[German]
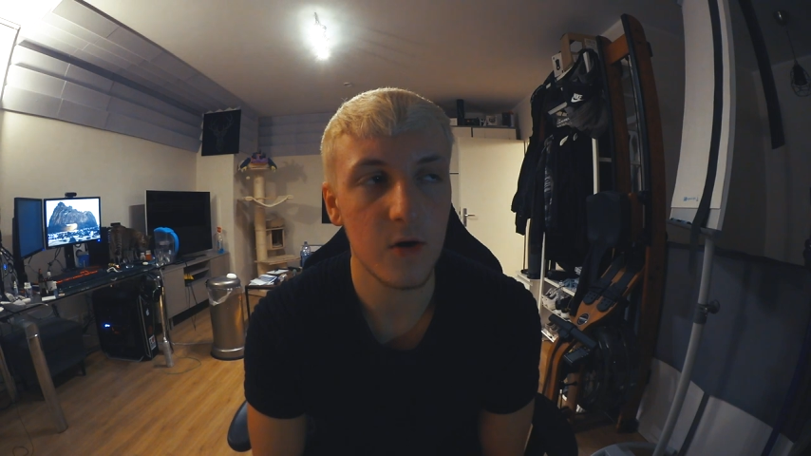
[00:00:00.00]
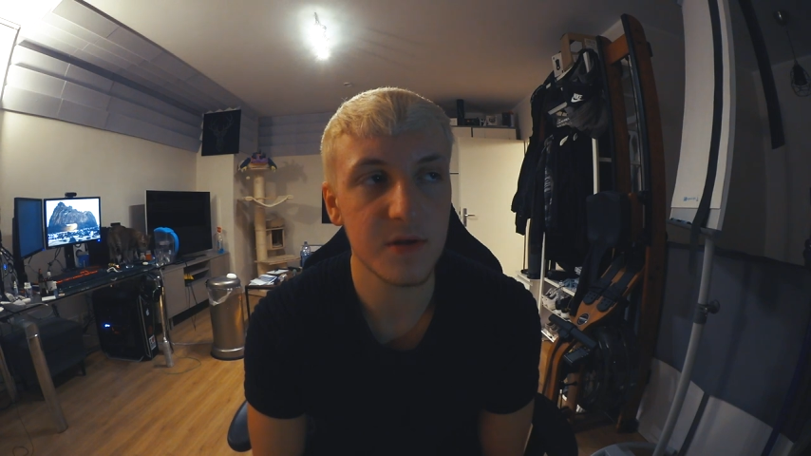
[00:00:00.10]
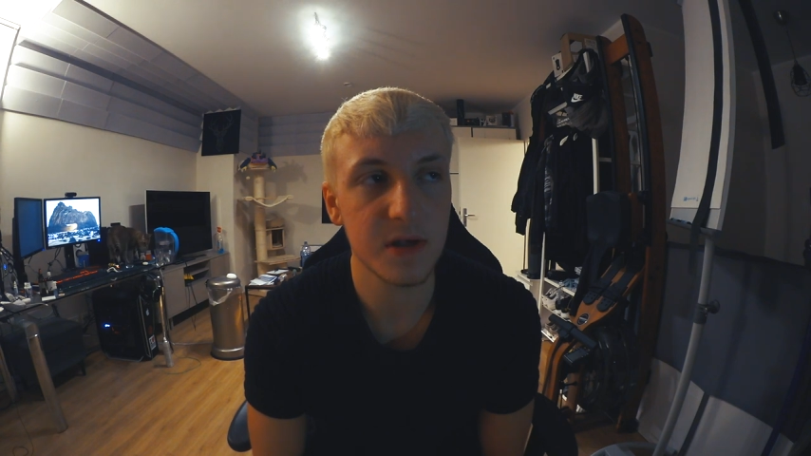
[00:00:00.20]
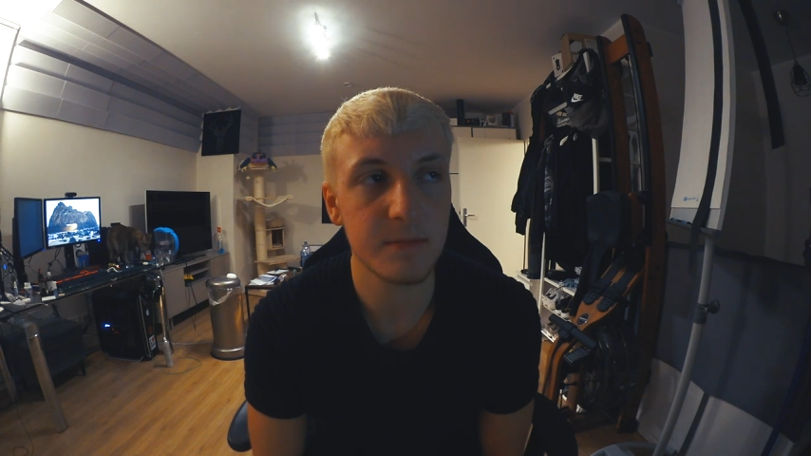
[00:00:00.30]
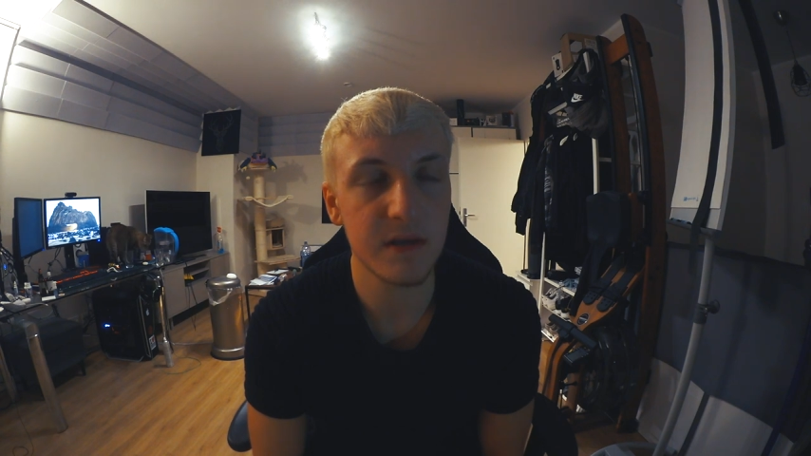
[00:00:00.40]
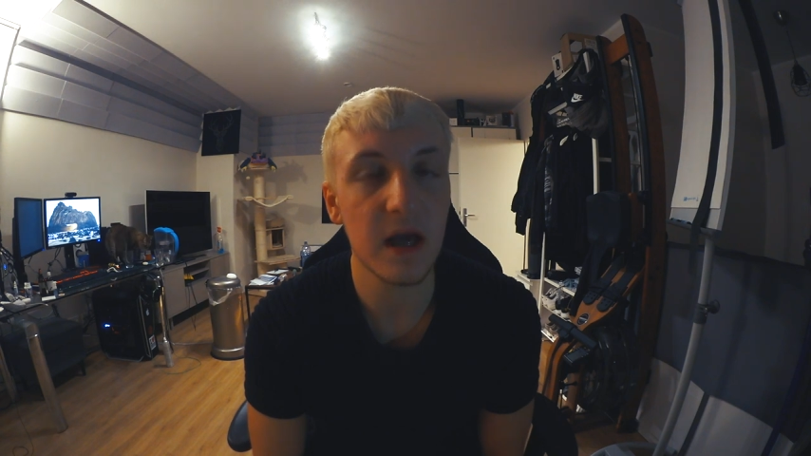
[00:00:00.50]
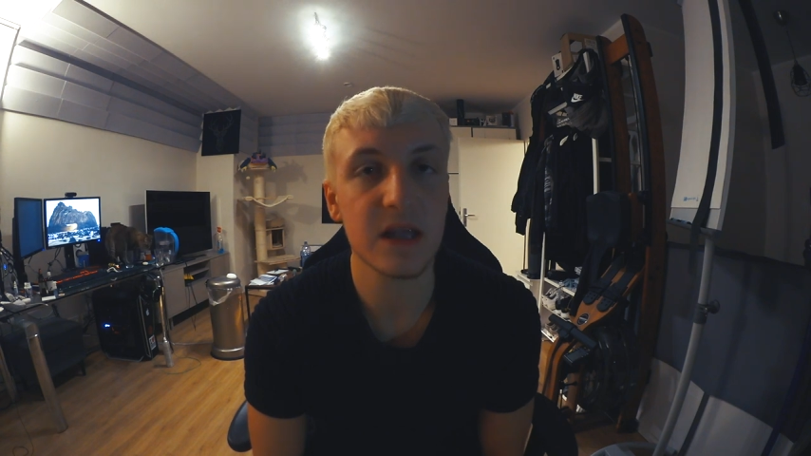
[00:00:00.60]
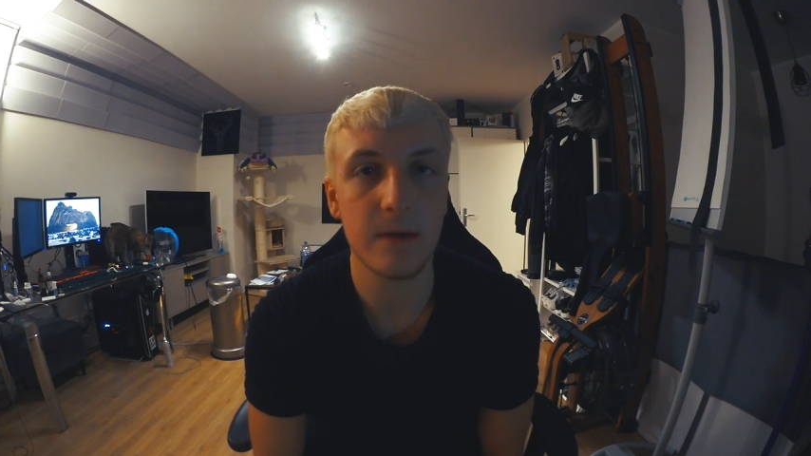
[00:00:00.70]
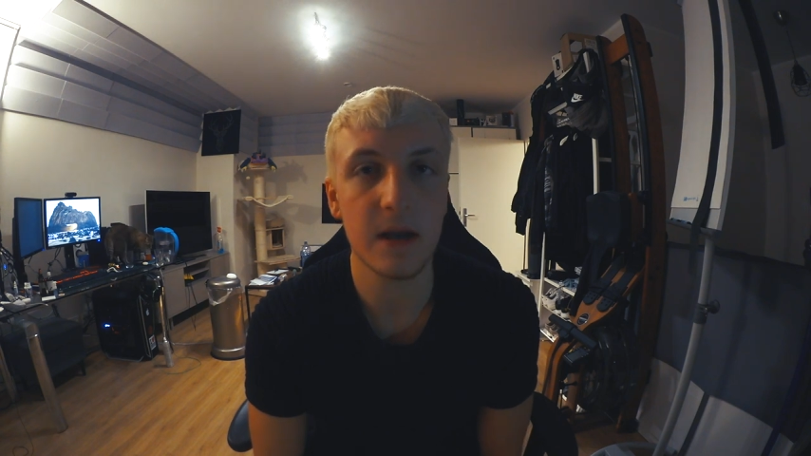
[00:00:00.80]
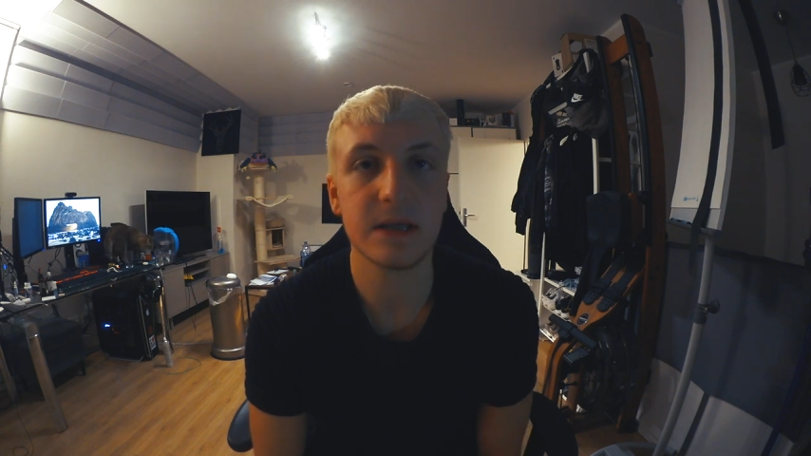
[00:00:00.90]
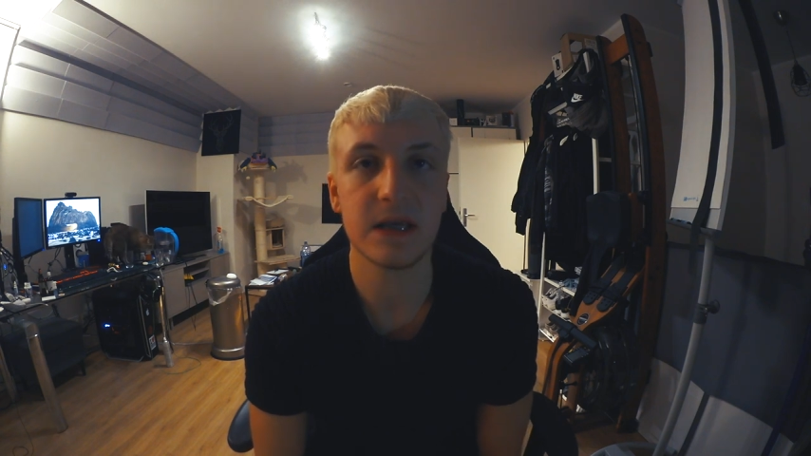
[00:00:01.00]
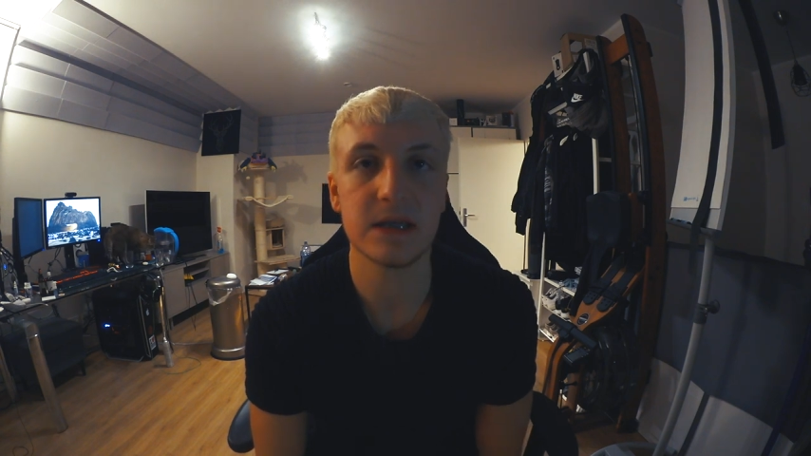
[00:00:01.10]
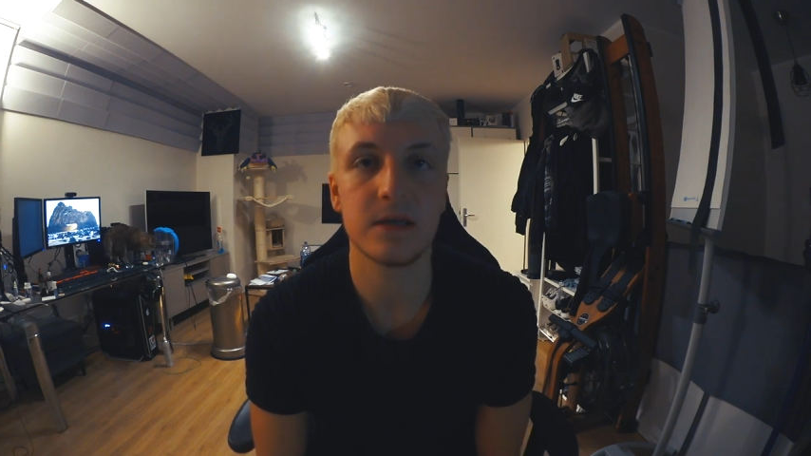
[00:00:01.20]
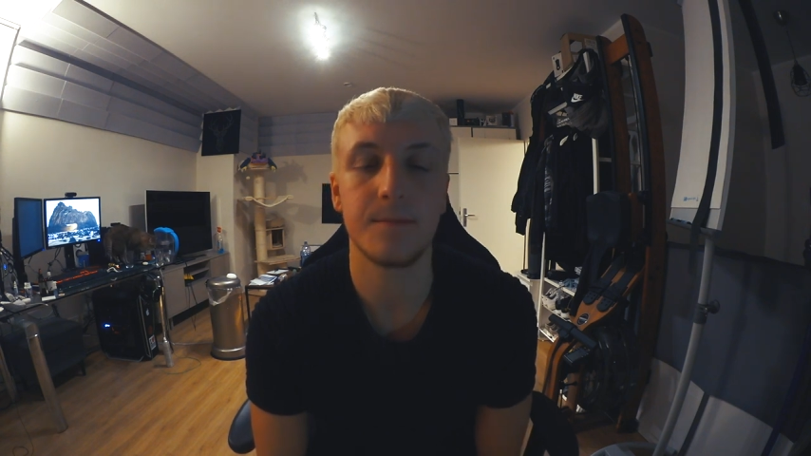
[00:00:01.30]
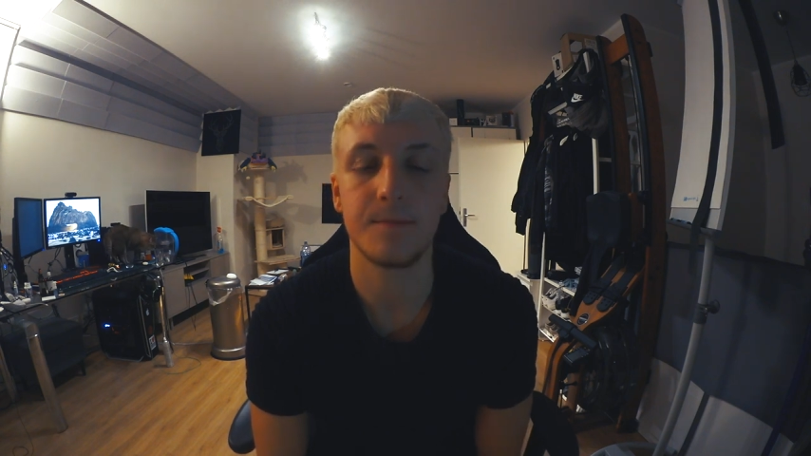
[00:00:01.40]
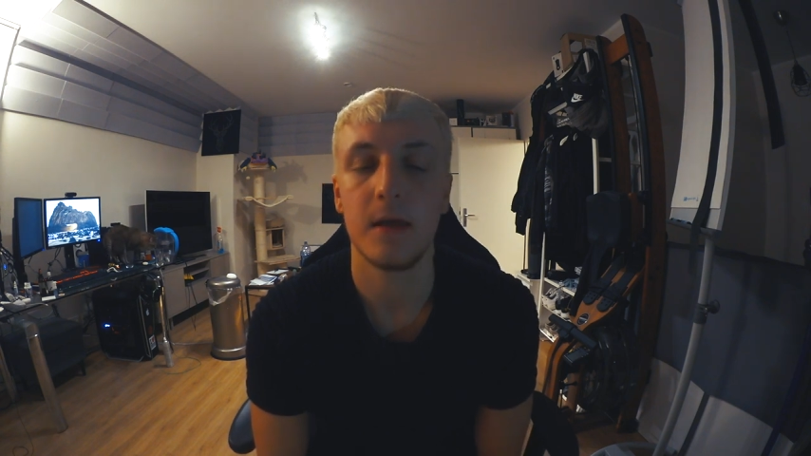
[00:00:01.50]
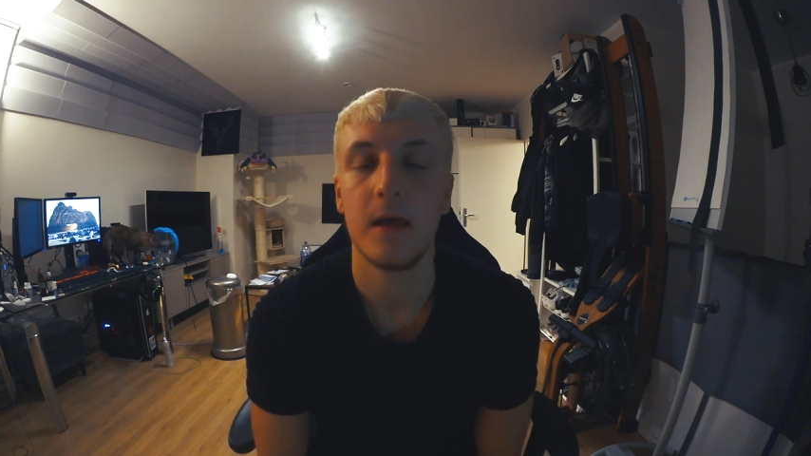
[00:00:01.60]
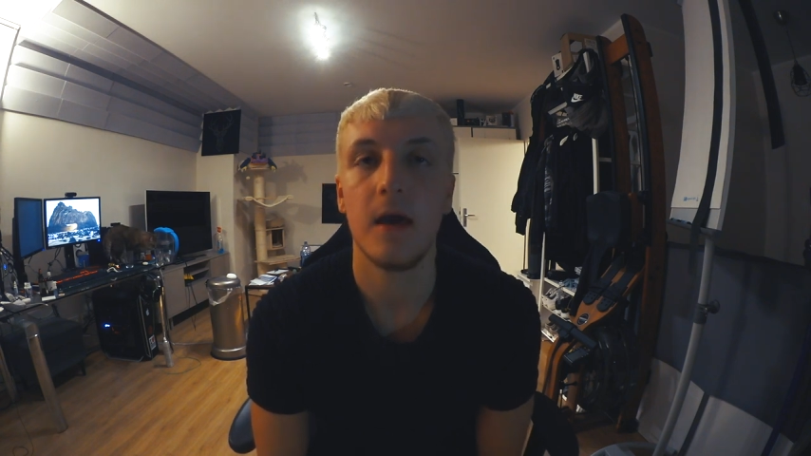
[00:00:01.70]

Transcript: Heute ist mit, ja, das war alles gestern.